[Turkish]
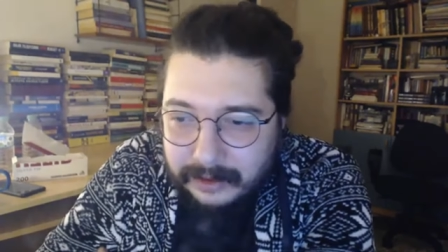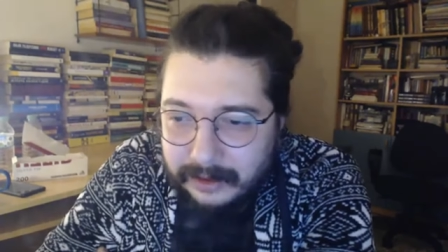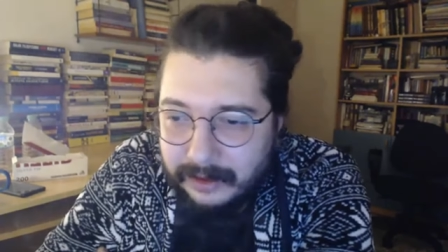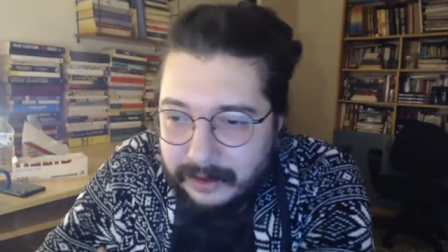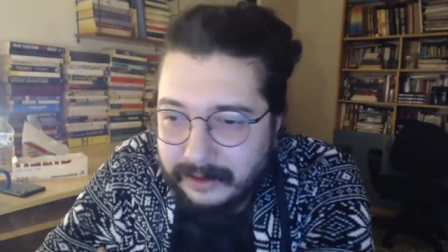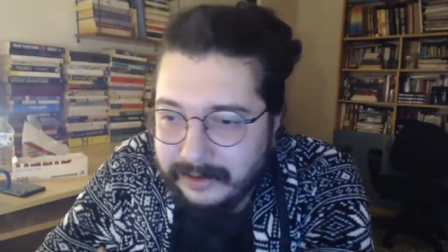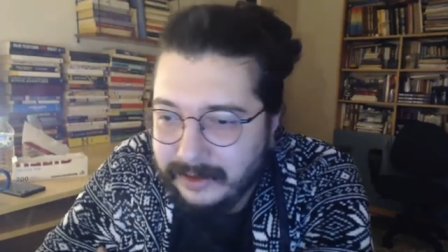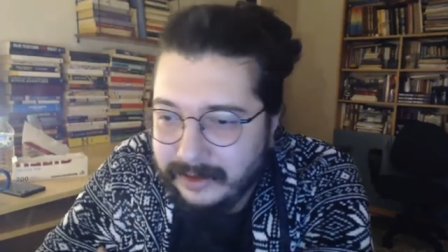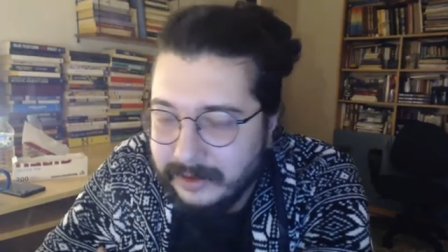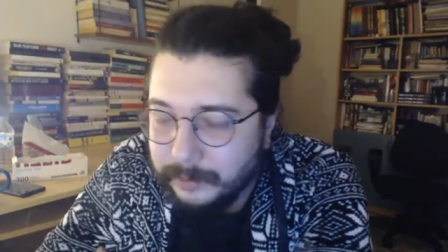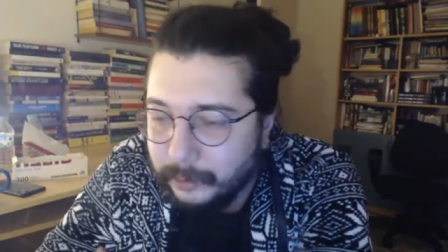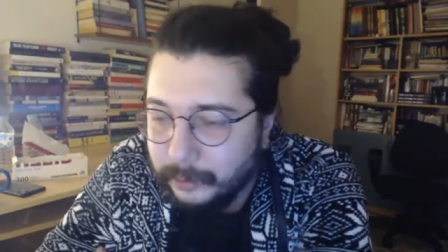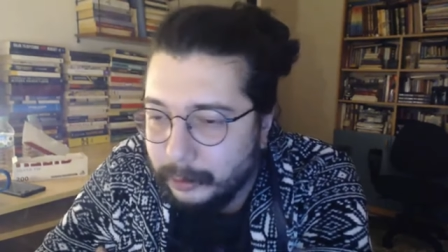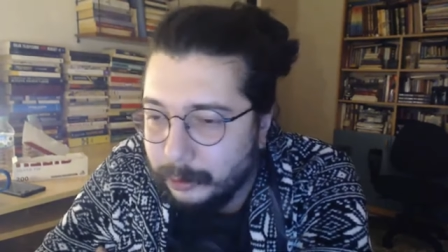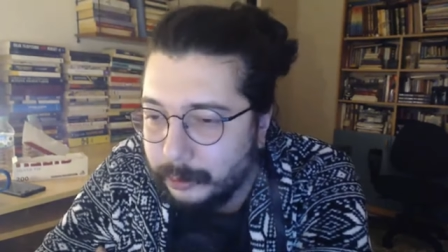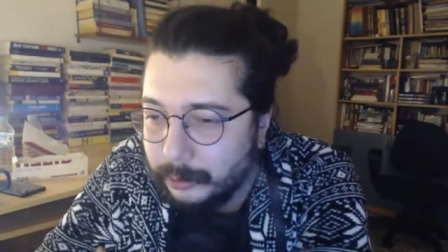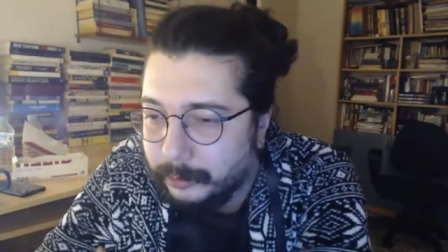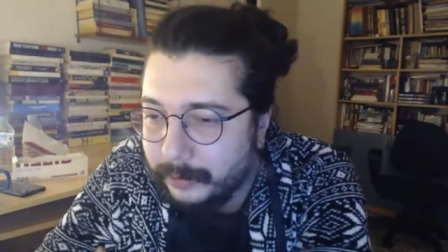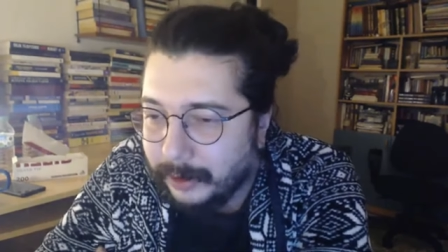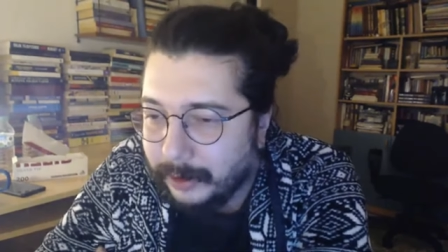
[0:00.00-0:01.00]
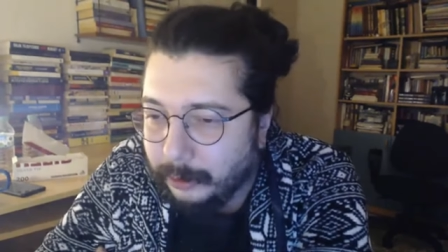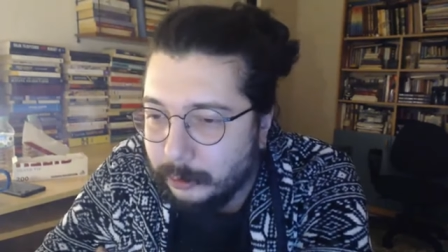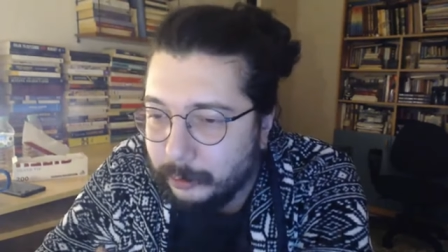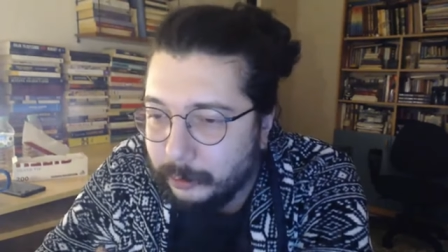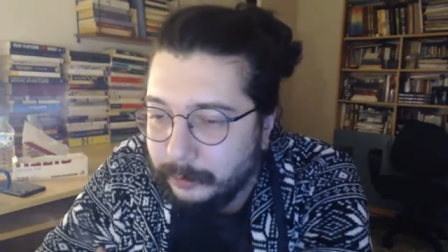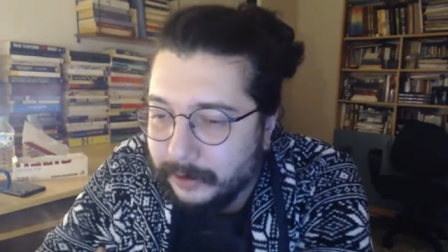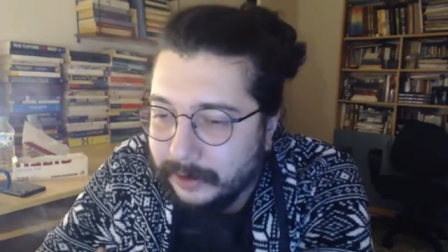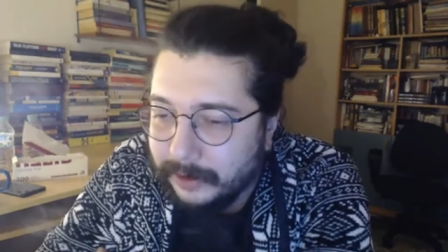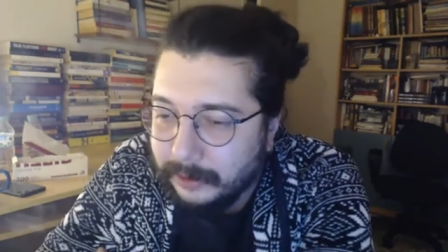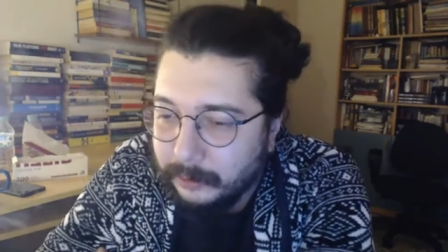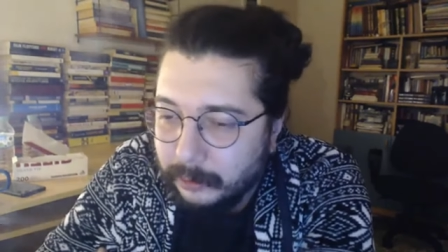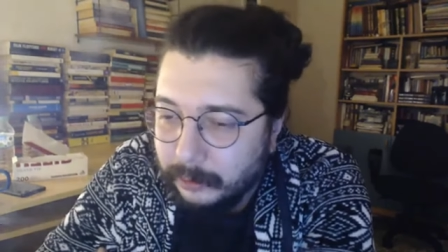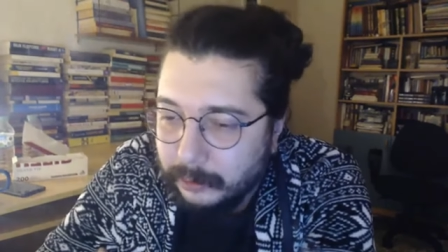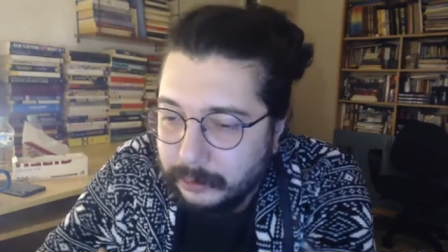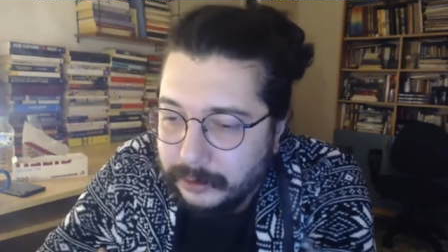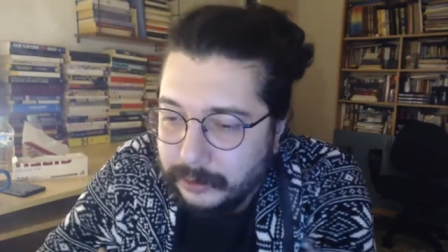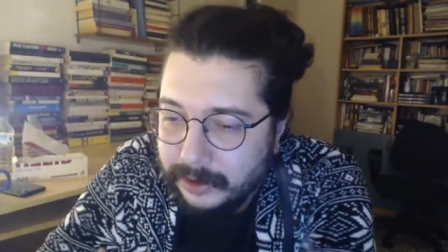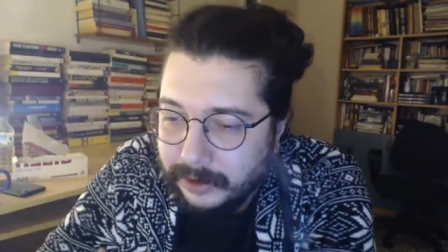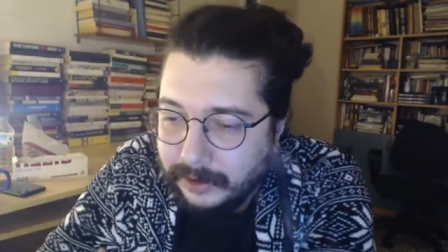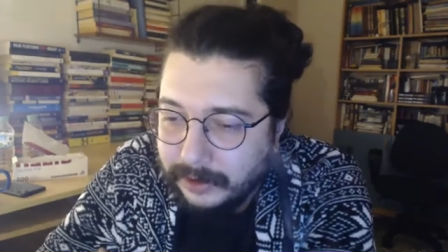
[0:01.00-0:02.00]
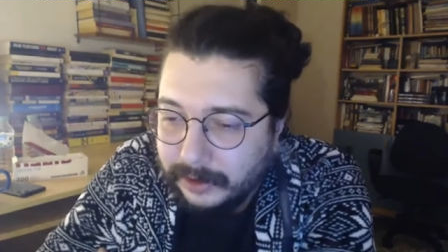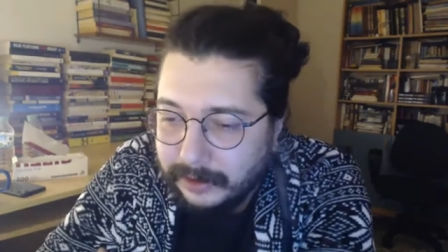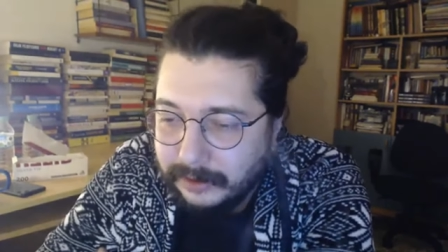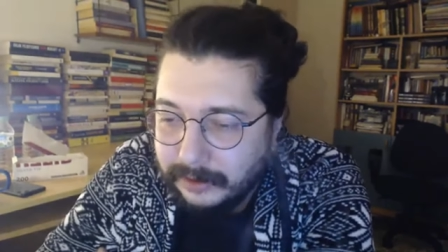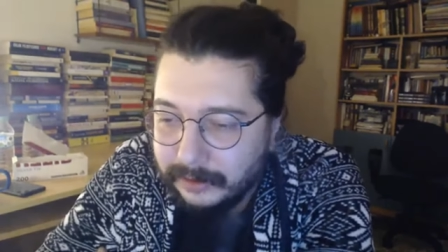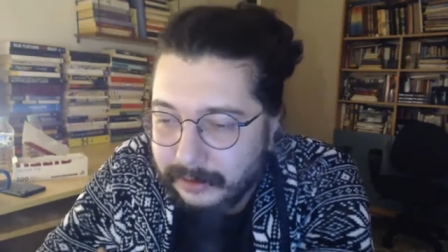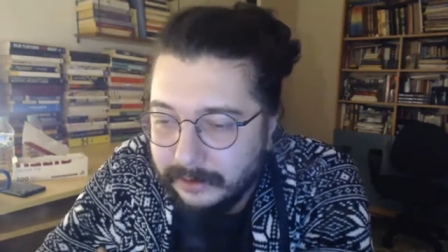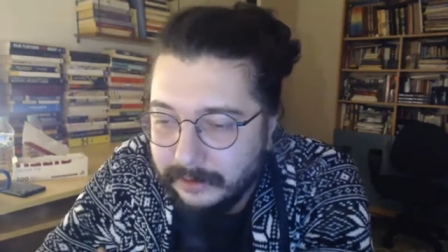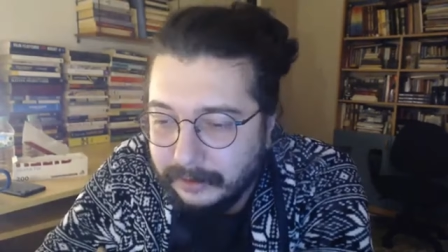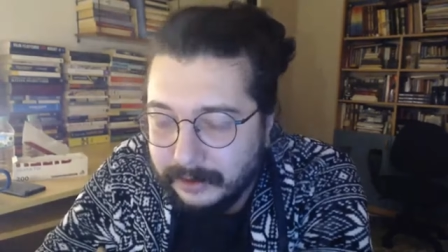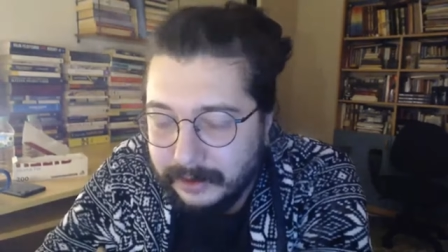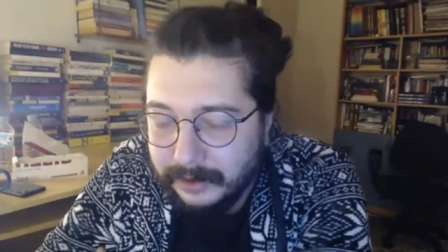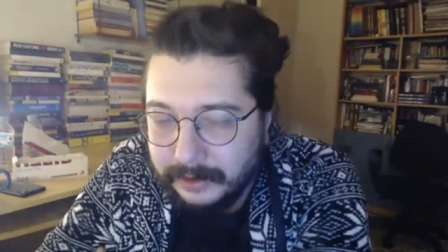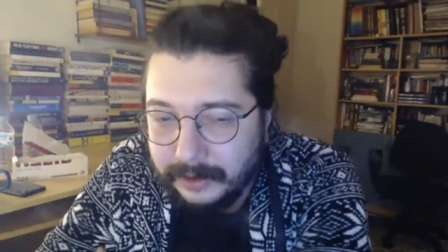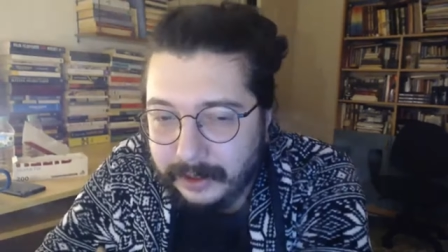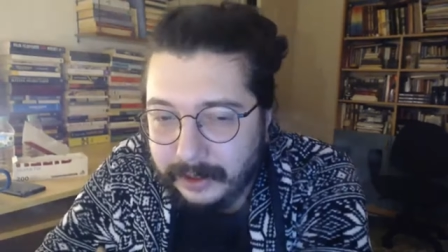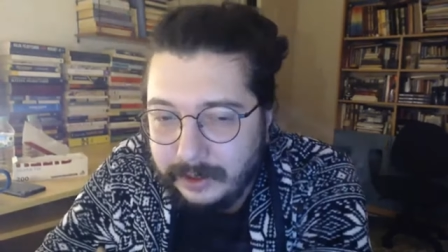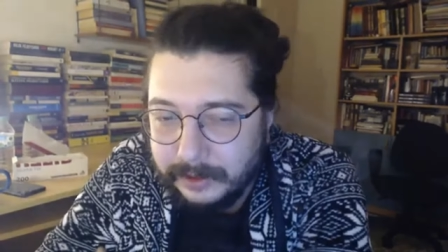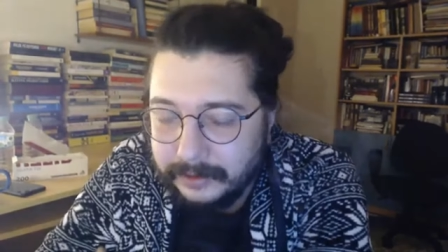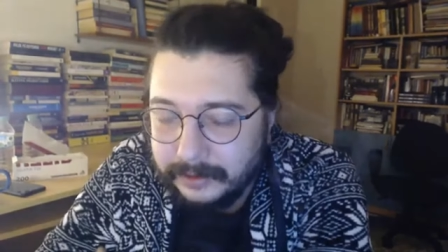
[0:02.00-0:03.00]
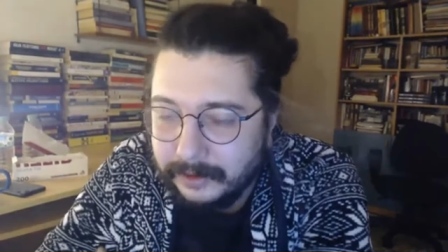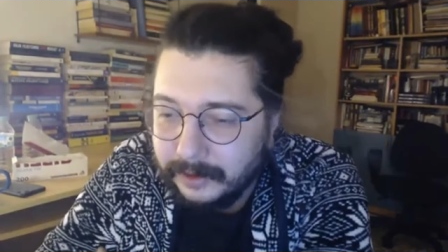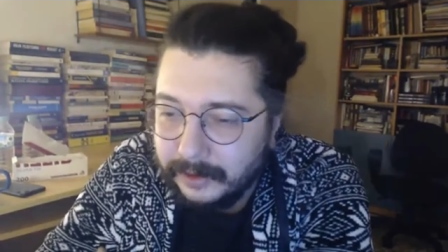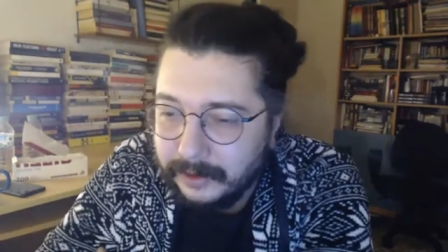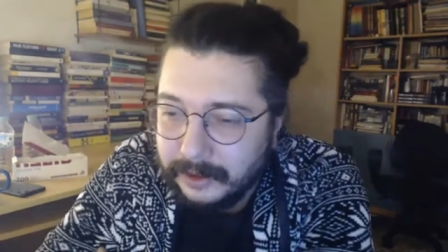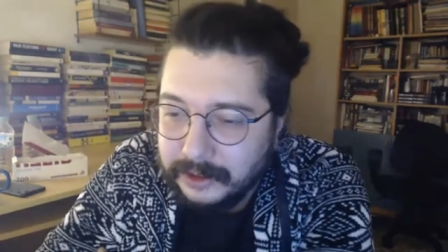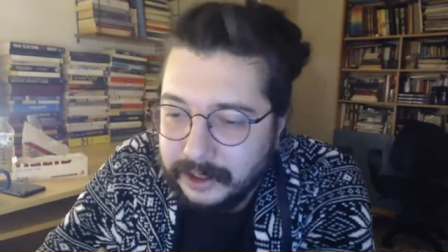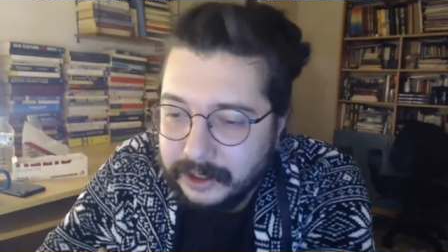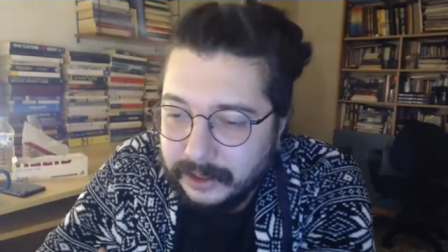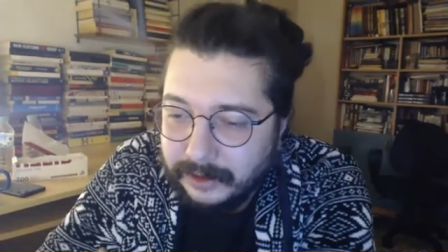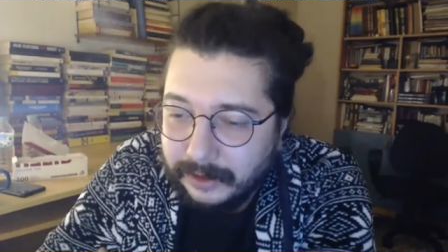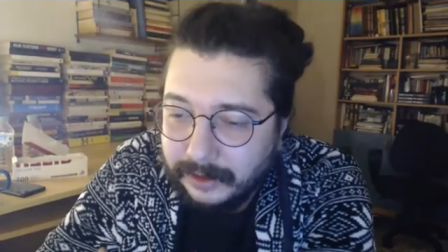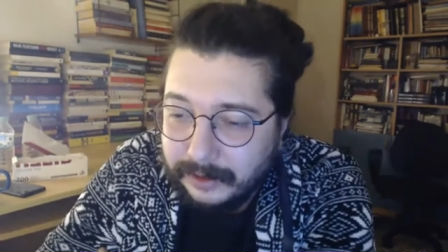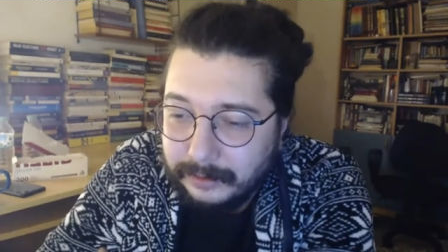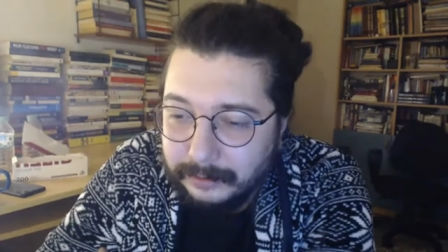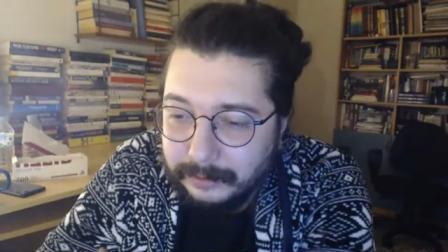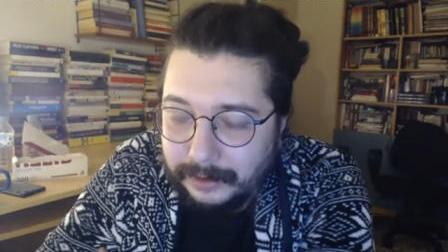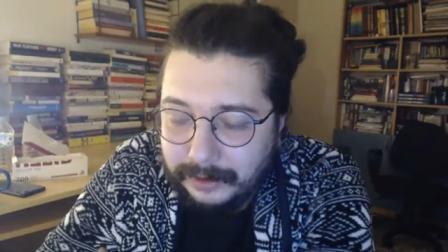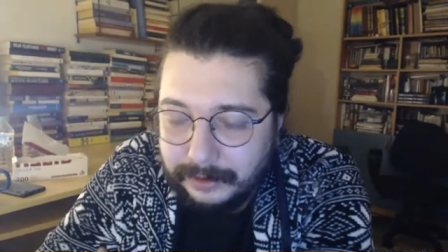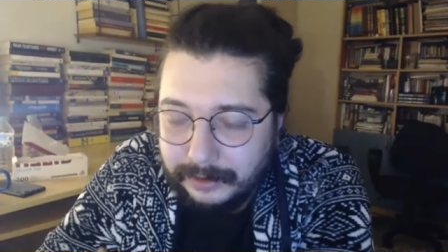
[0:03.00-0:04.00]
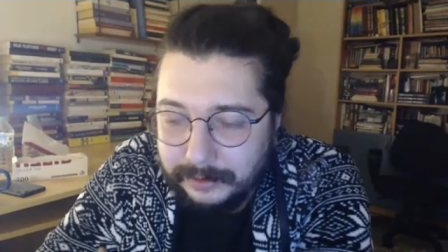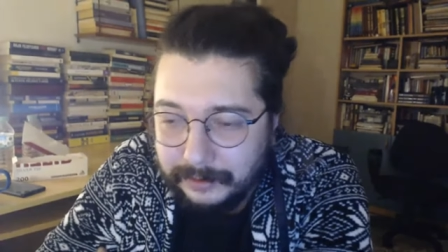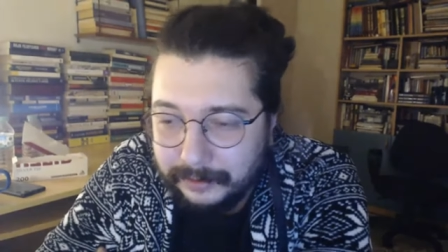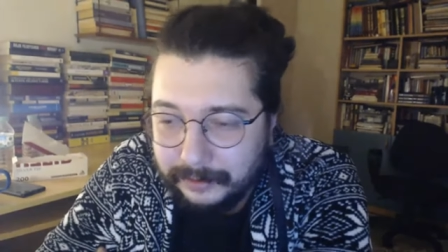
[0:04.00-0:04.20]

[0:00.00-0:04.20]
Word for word: Aziz Polül mektuplarını okusalar, hidayete erecekler ama